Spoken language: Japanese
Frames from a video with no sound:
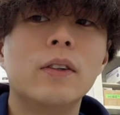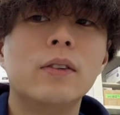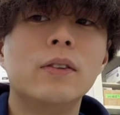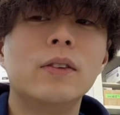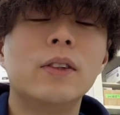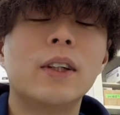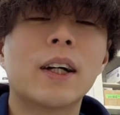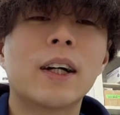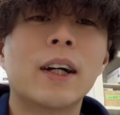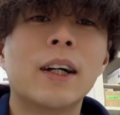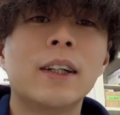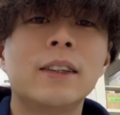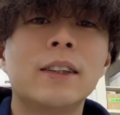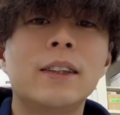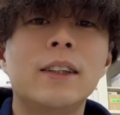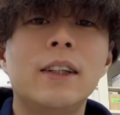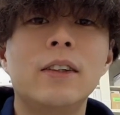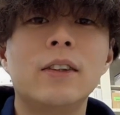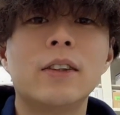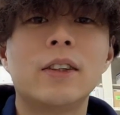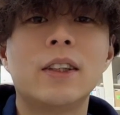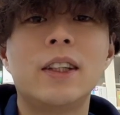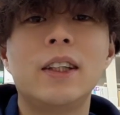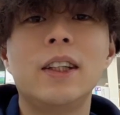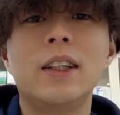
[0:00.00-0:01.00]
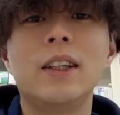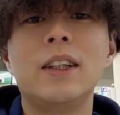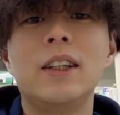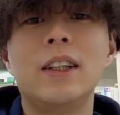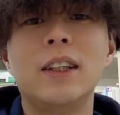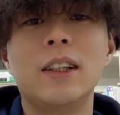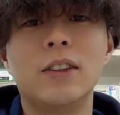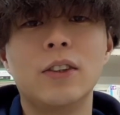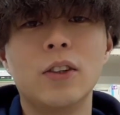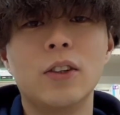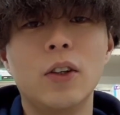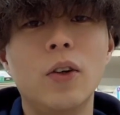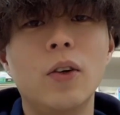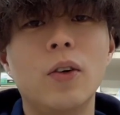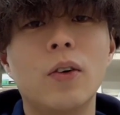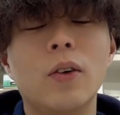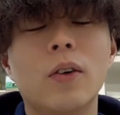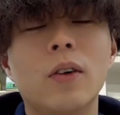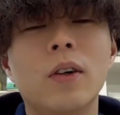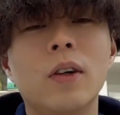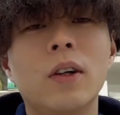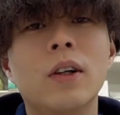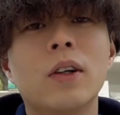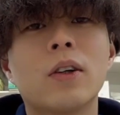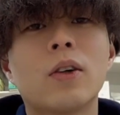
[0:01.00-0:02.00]
促してる菌を
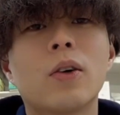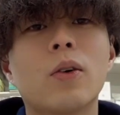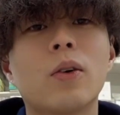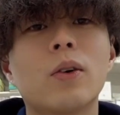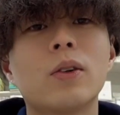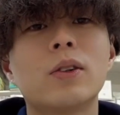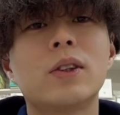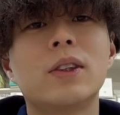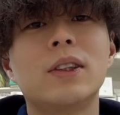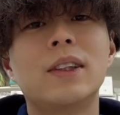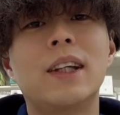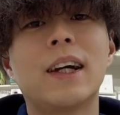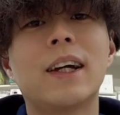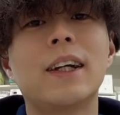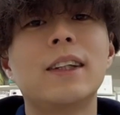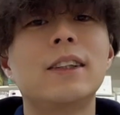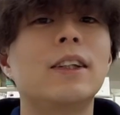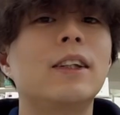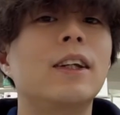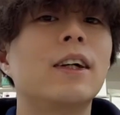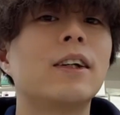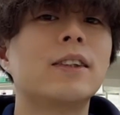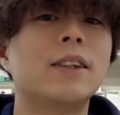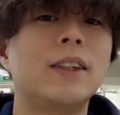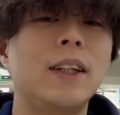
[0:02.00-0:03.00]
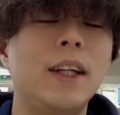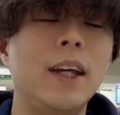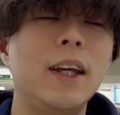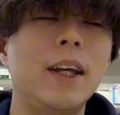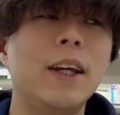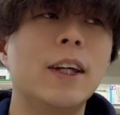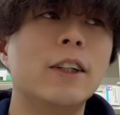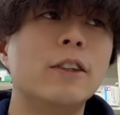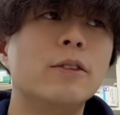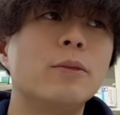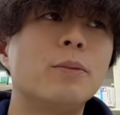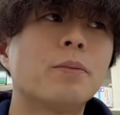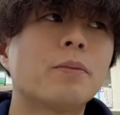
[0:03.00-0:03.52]
殺すだけじゃなくて、